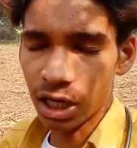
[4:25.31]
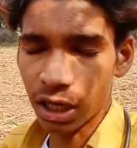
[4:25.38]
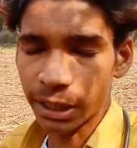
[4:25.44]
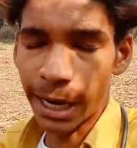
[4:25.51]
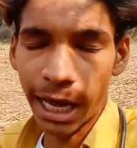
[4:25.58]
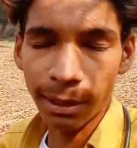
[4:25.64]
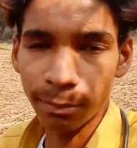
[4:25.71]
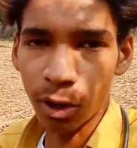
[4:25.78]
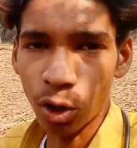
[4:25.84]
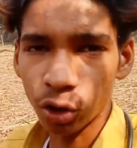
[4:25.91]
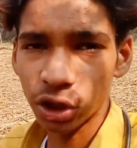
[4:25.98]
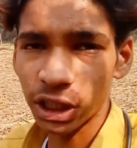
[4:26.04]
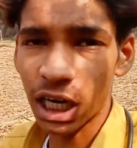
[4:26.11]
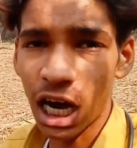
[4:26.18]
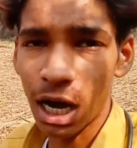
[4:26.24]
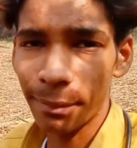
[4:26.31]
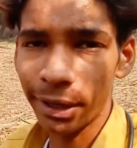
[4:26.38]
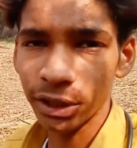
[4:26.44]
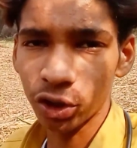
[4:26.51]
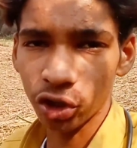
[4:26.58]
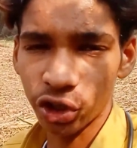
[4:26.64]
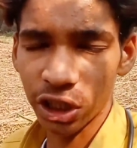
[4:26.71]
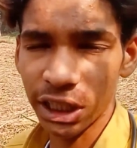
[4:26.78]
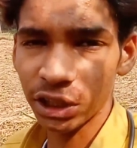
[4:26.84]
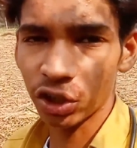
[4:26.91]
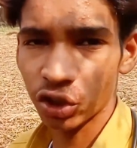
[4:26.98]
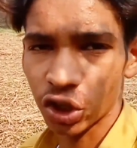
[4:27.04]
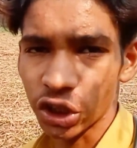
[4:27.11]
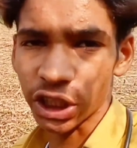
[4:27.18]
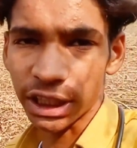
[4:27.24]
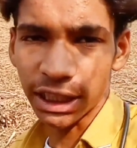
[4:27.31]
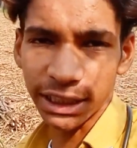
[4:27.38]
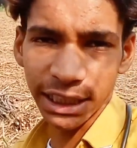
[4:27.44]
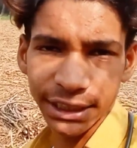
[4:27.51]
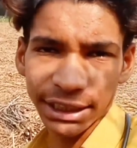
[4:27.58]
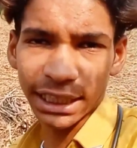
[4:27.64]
घर बहुत ही काम है तो चलिए दोस्तों जल्दी से